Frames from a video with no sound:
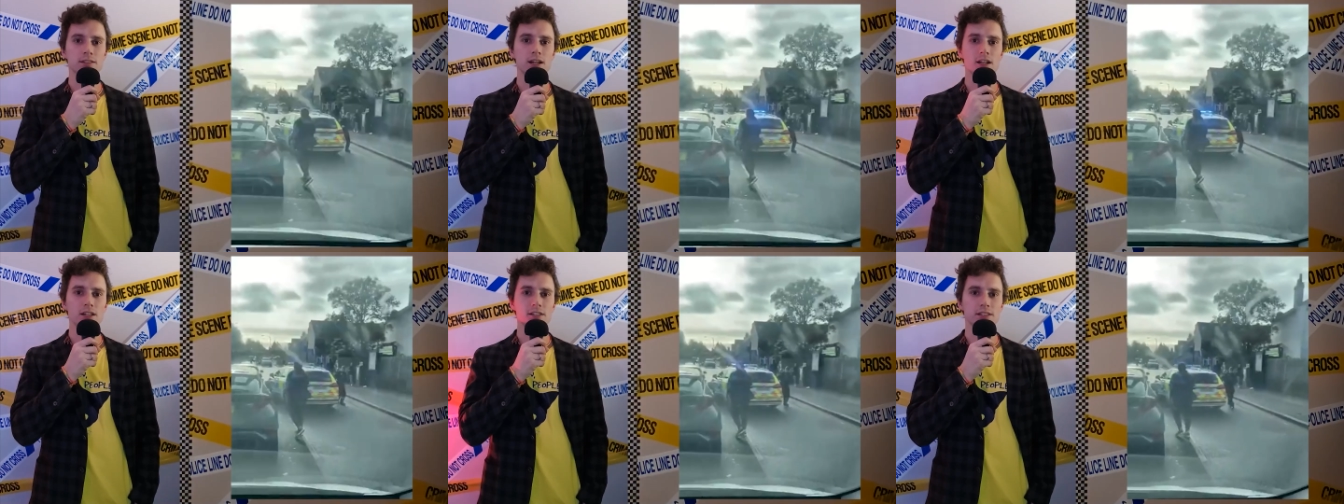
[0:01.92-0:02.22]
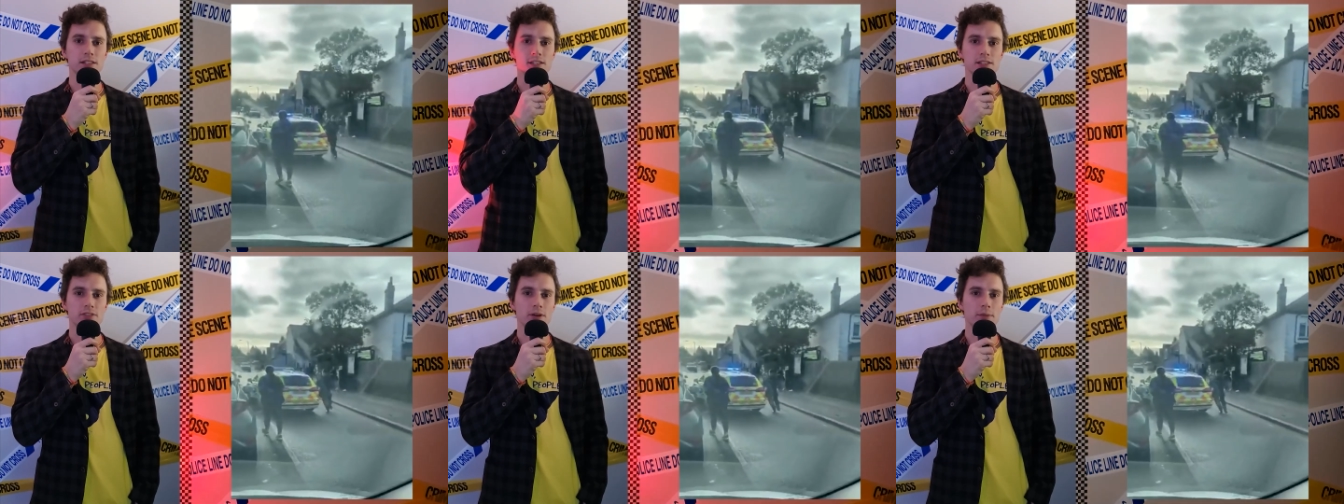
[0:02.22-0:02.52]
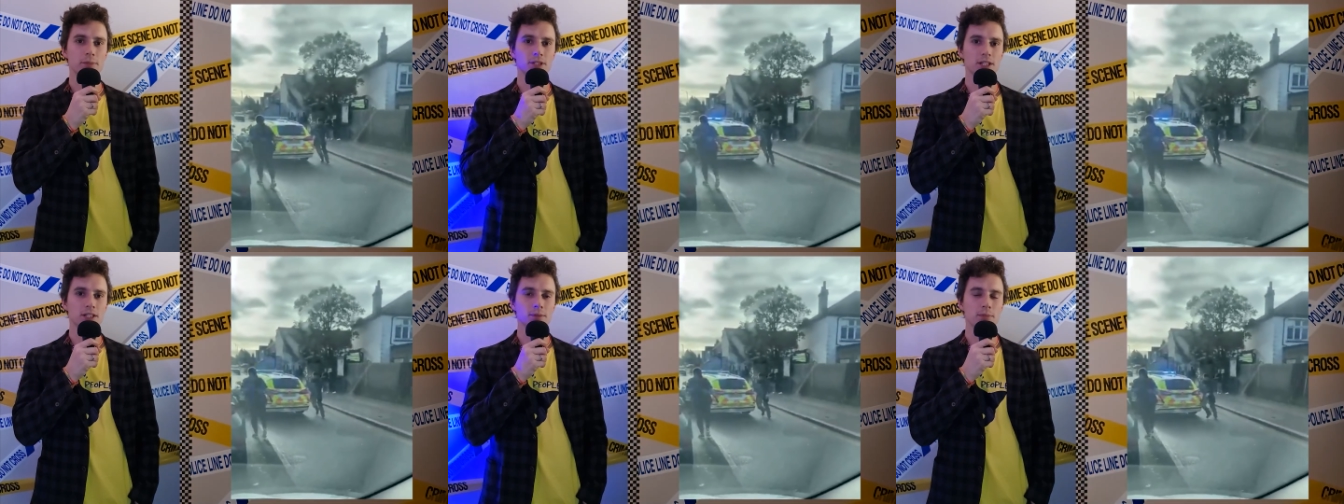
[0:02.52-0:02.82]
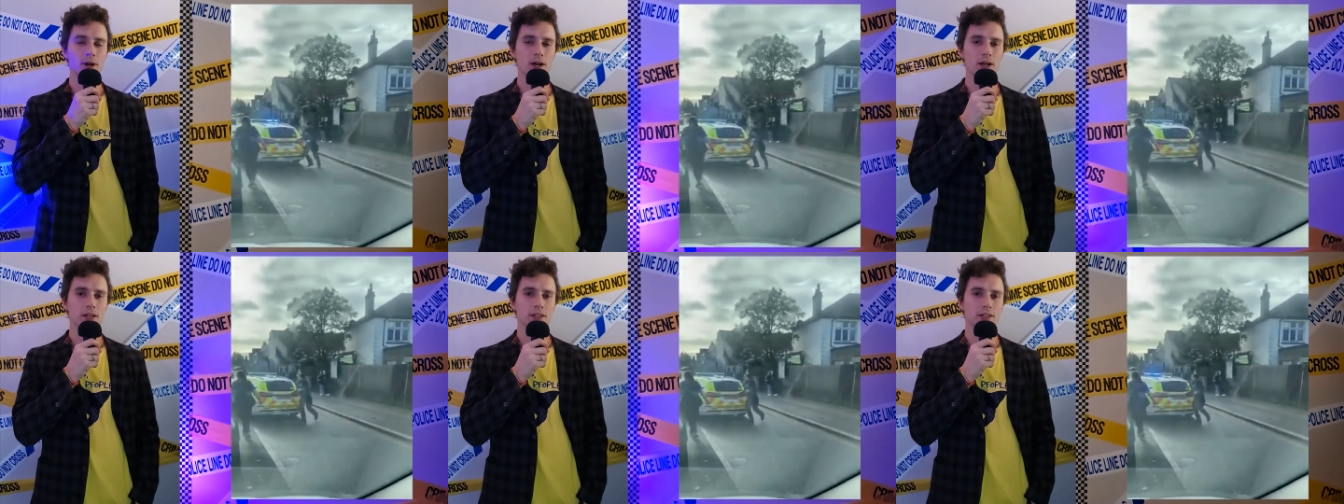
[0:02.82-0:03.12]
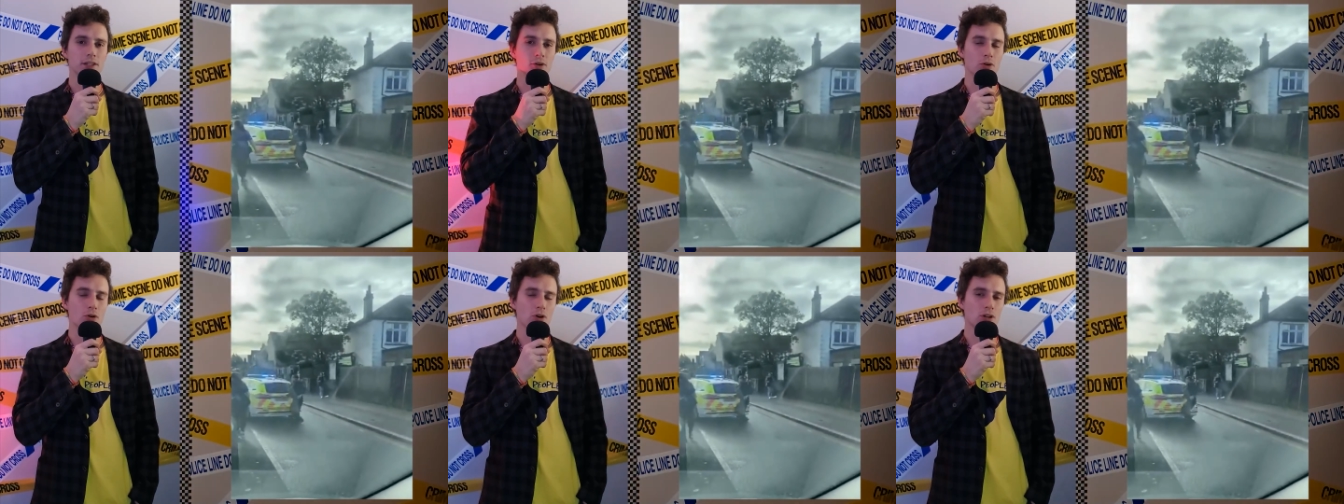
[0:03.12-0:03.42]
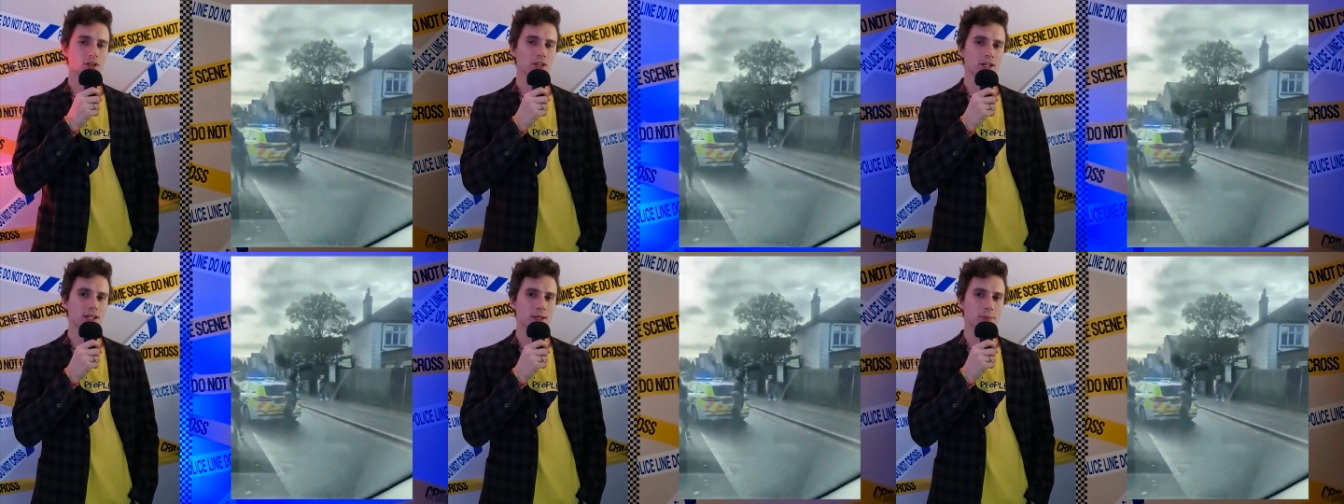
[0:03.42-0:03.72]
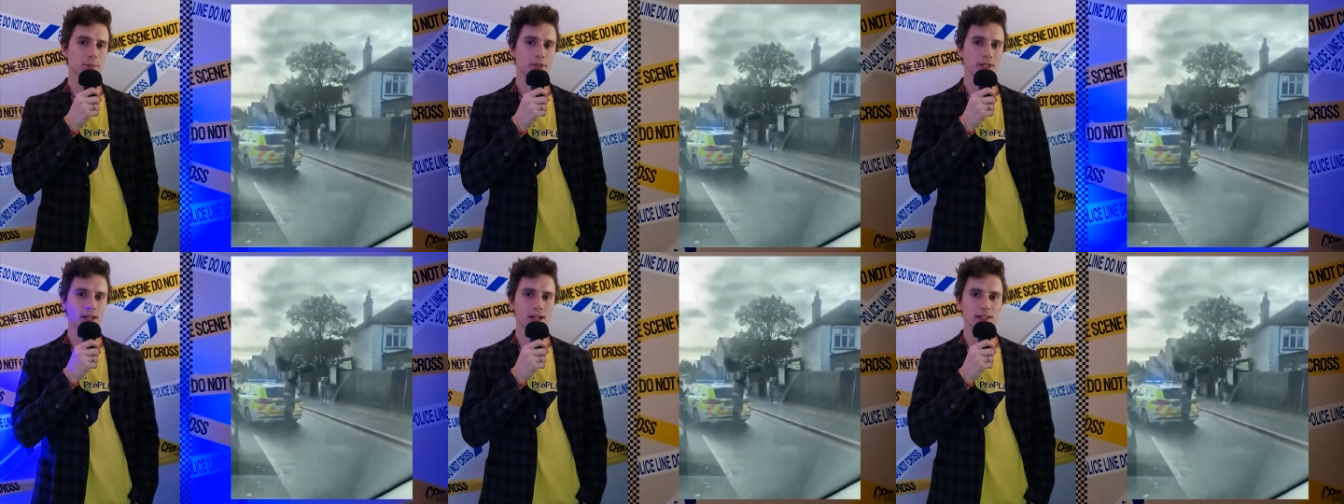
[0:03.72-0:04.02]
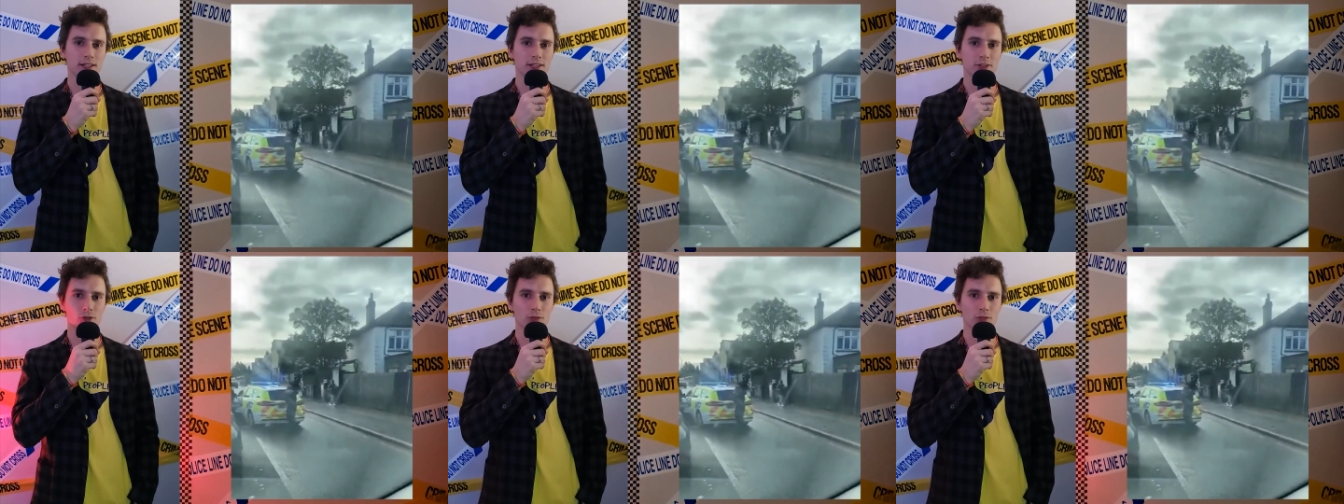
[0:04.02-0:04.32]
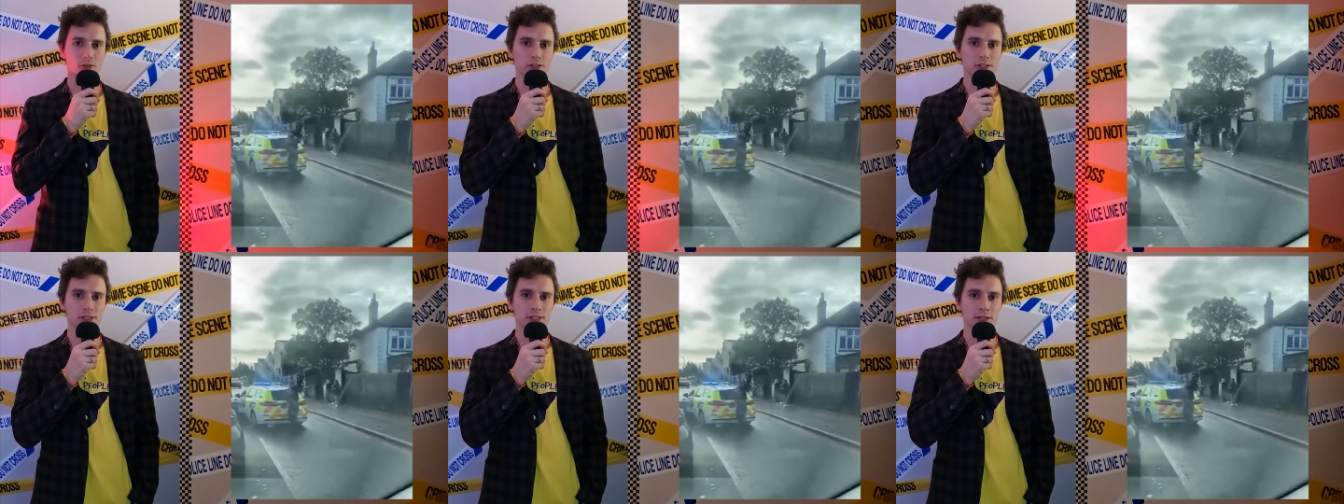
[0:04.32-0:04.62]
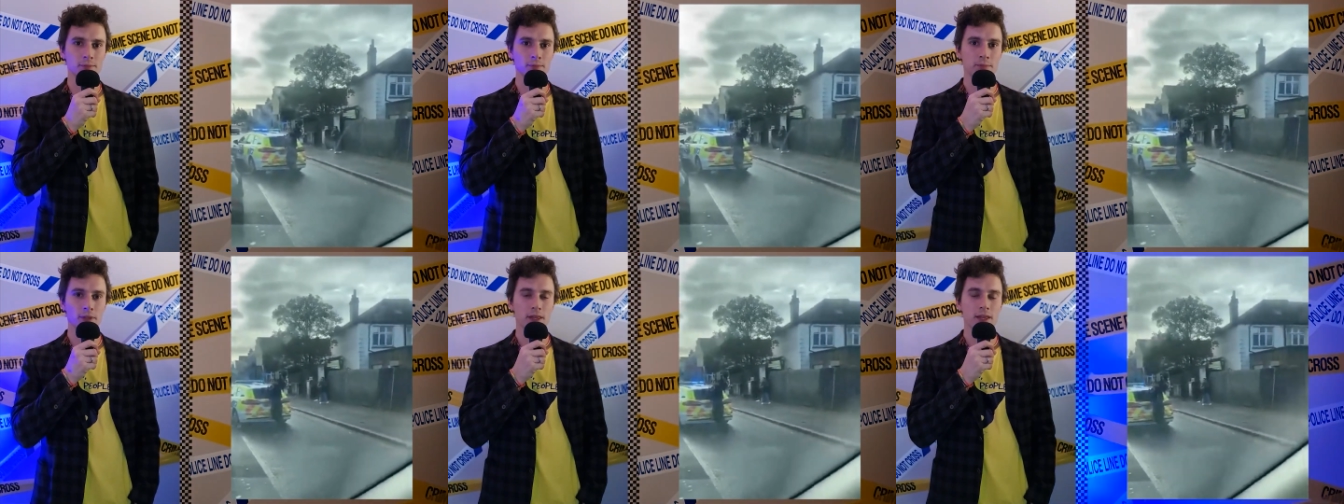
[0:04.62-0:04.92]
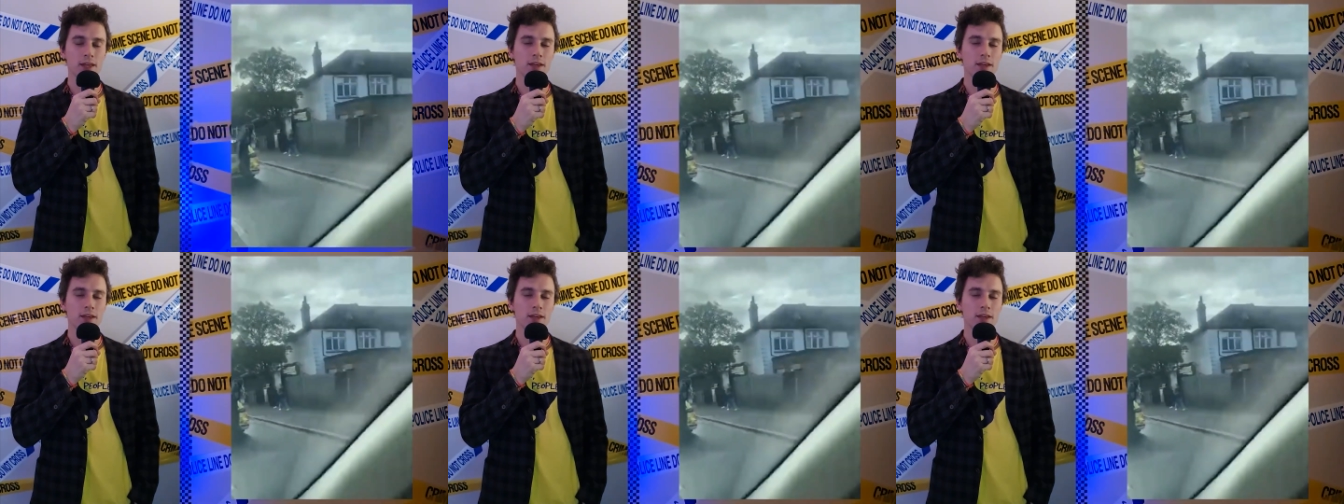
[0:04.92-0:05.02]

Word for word: Здравствуйте, с вами Тедма и около криминальные новости